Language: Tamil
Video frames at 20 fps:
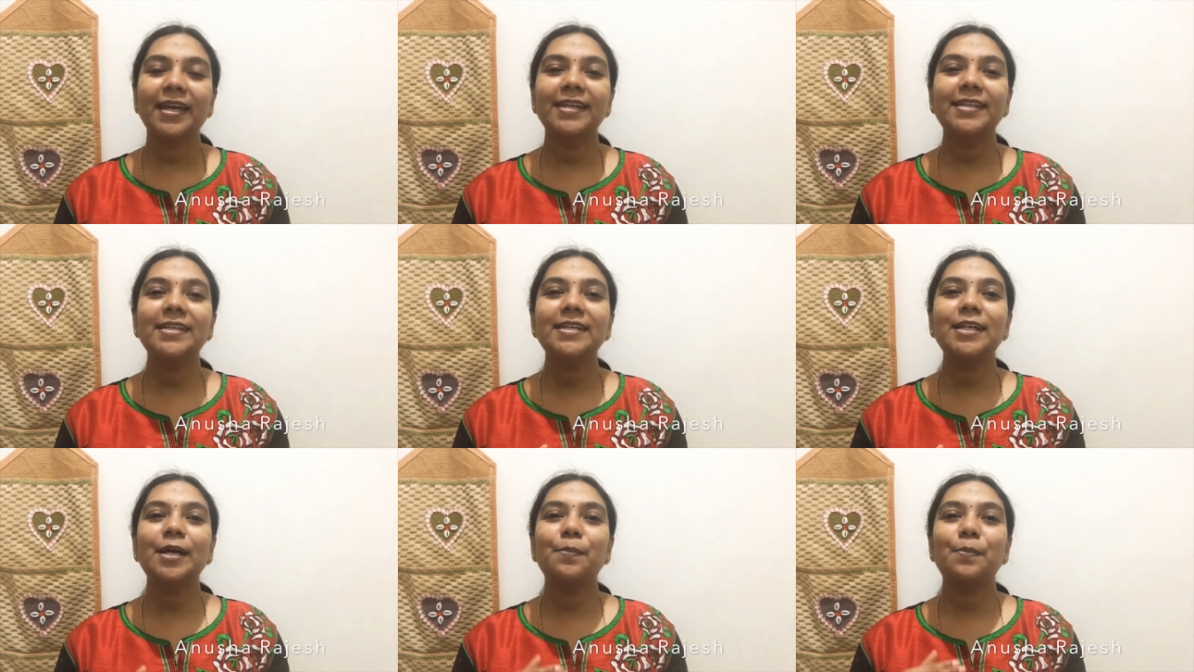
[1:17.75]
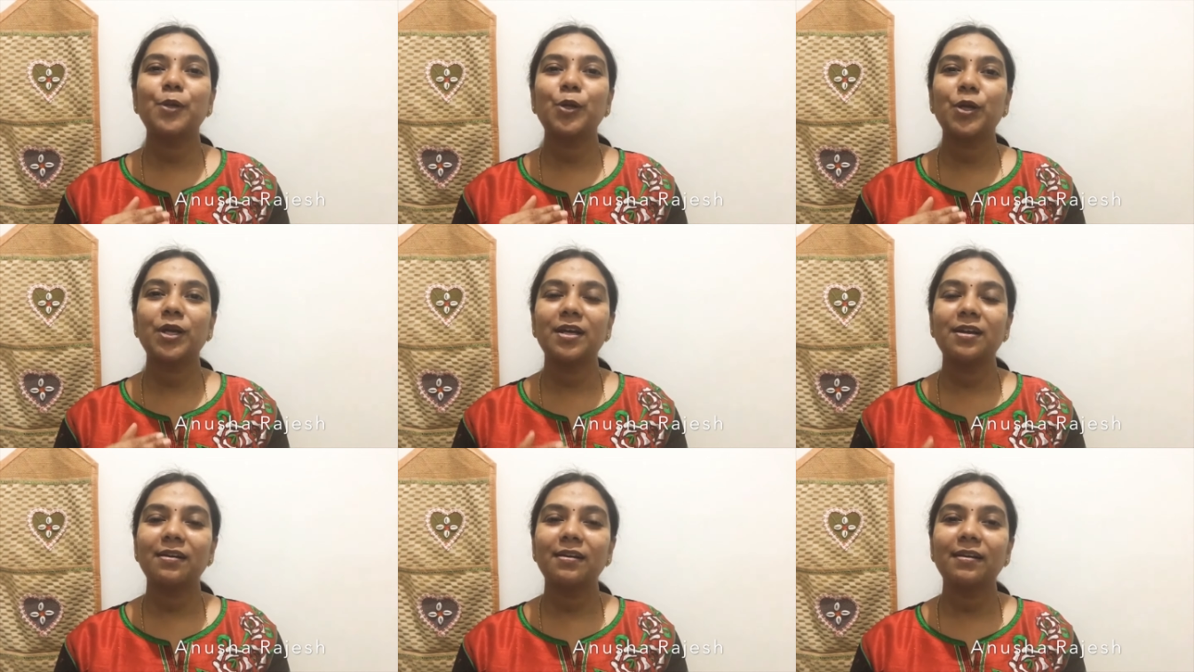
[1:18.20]
இது
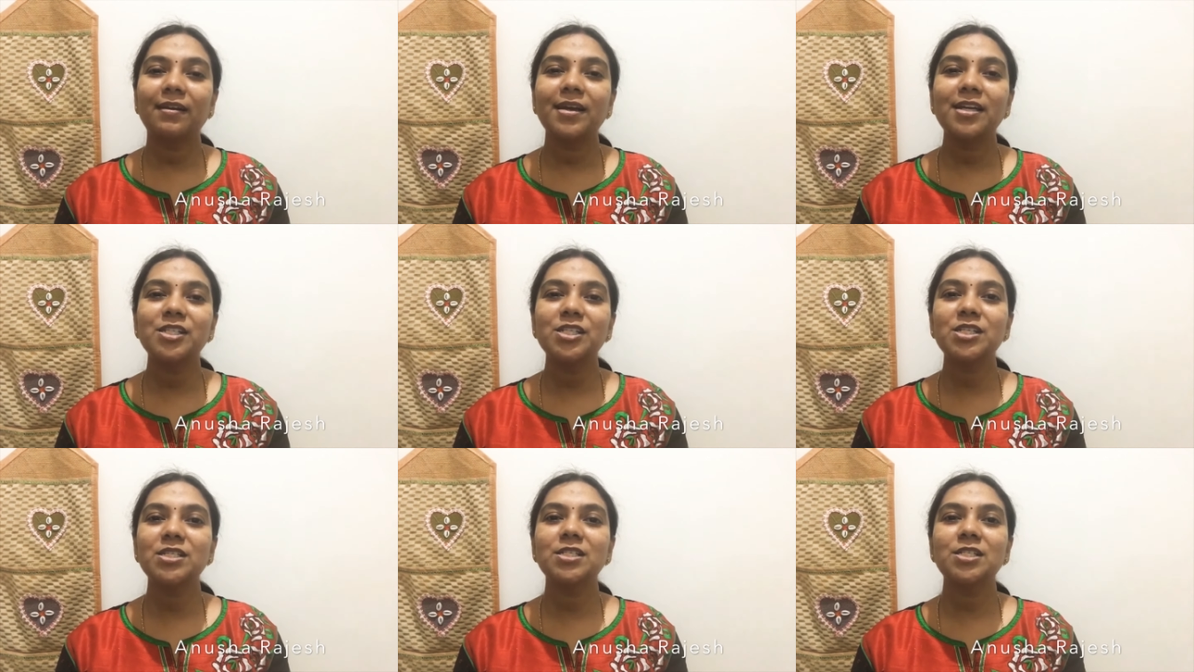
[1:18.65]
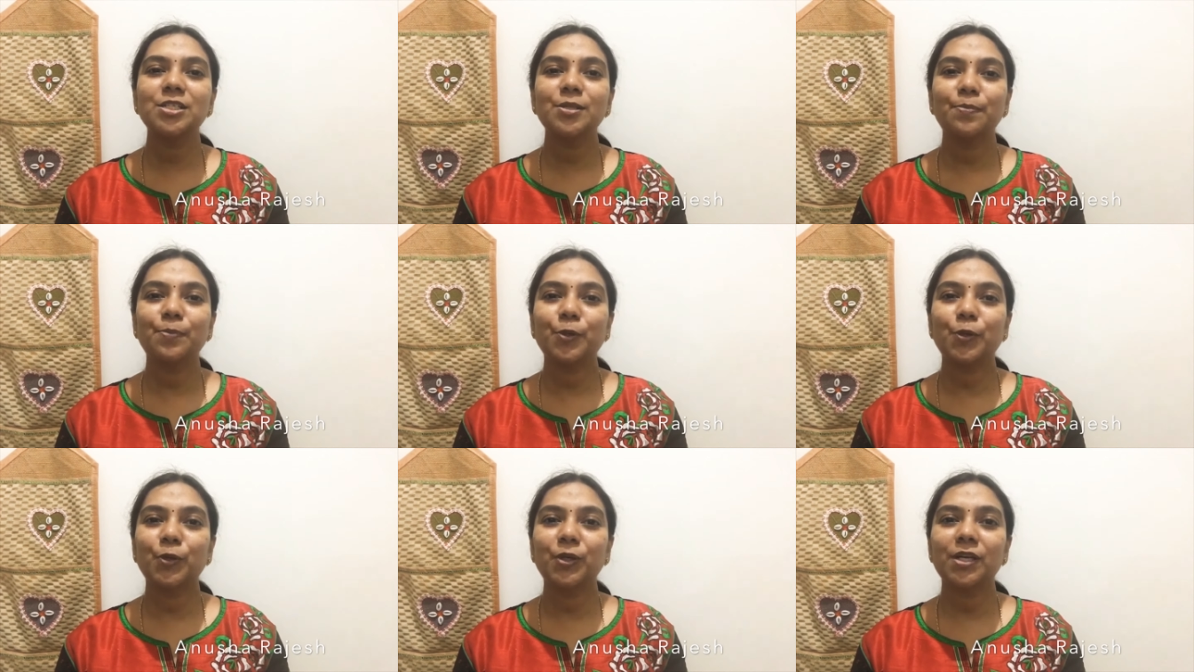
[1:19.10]
நம்மளோட
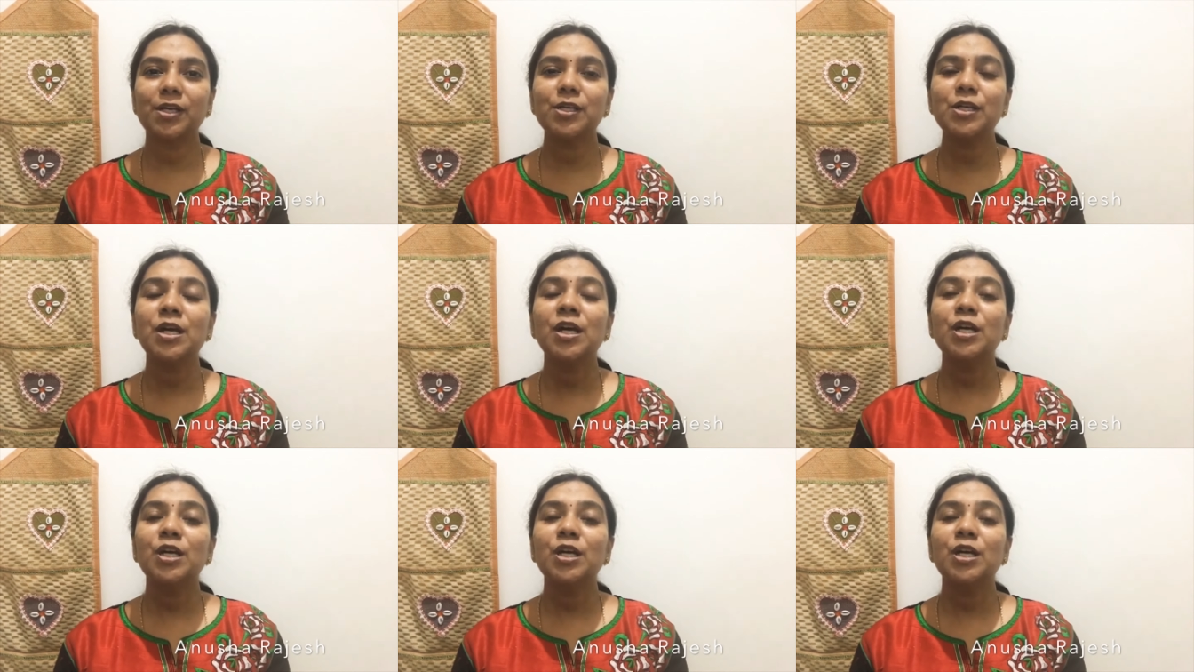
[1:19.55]
ரிலேஷன்ஷிப் கூட